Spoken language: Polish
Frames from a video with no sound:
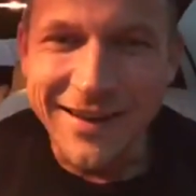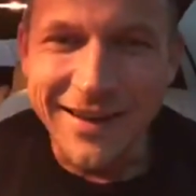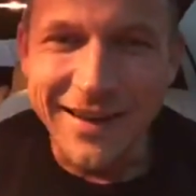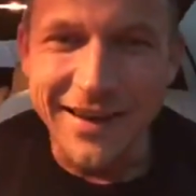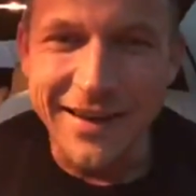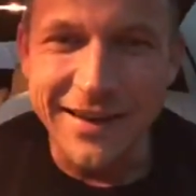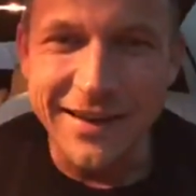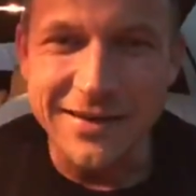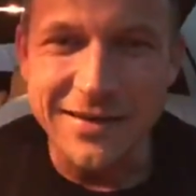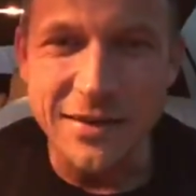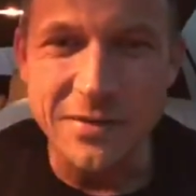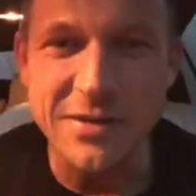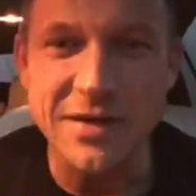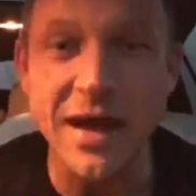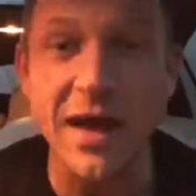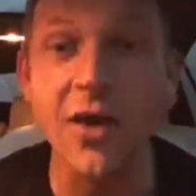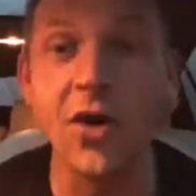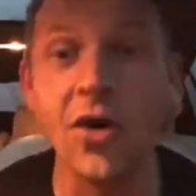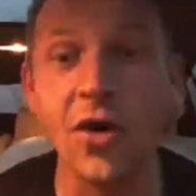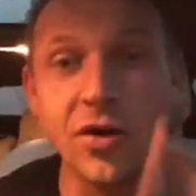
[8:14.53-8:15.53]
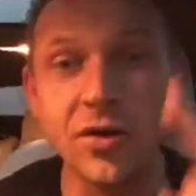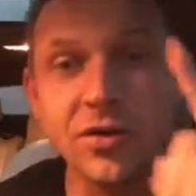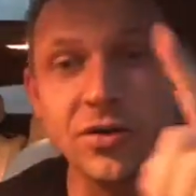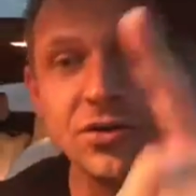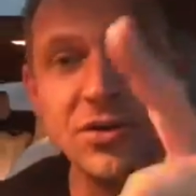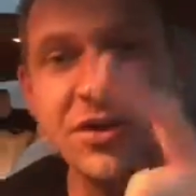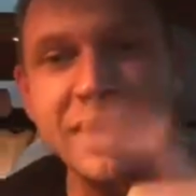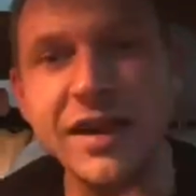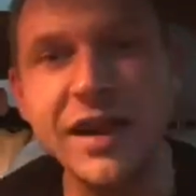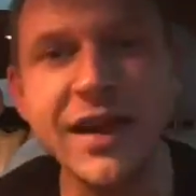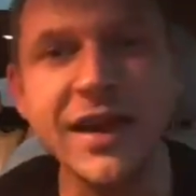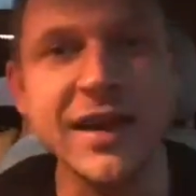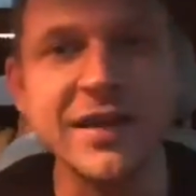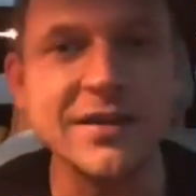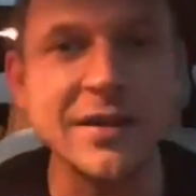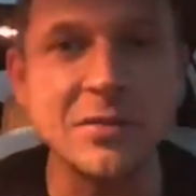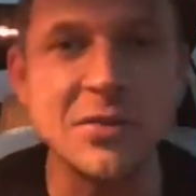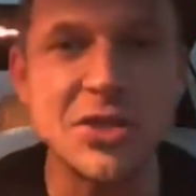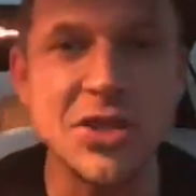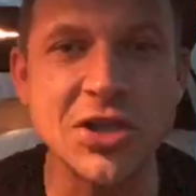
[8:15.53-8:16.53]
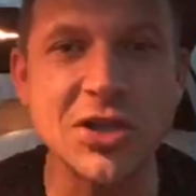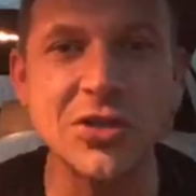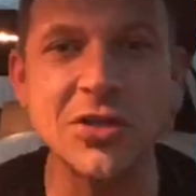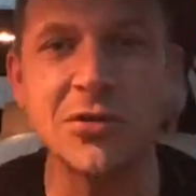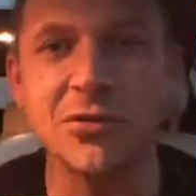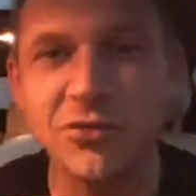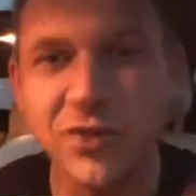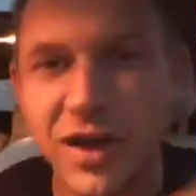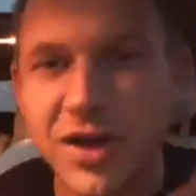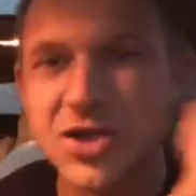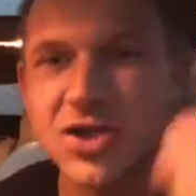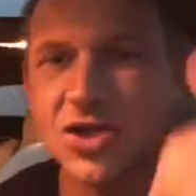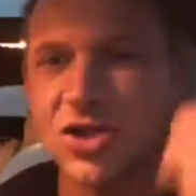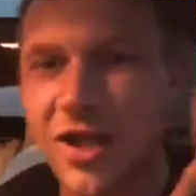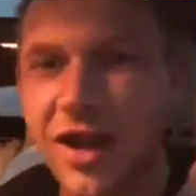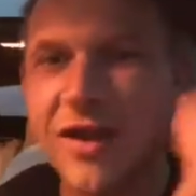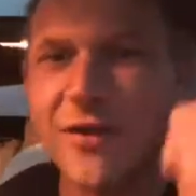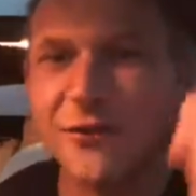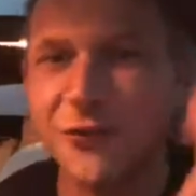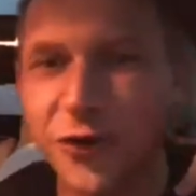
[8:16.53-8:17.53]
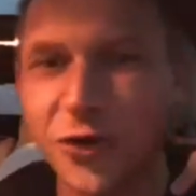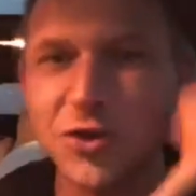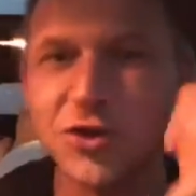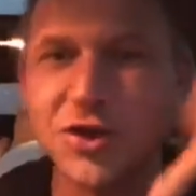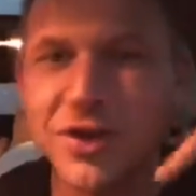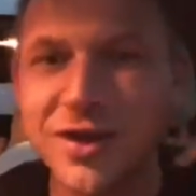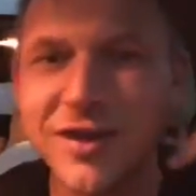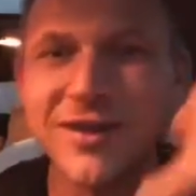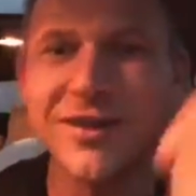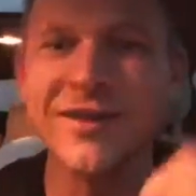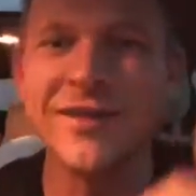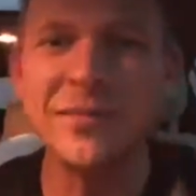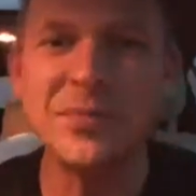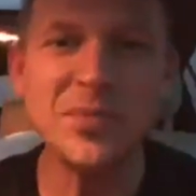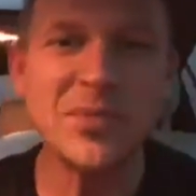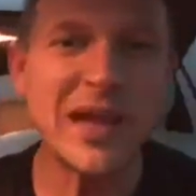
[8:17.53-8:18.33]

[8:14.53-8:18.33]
E, jestem za o. Justyna, jak tam ci idą, wiesz, telefony,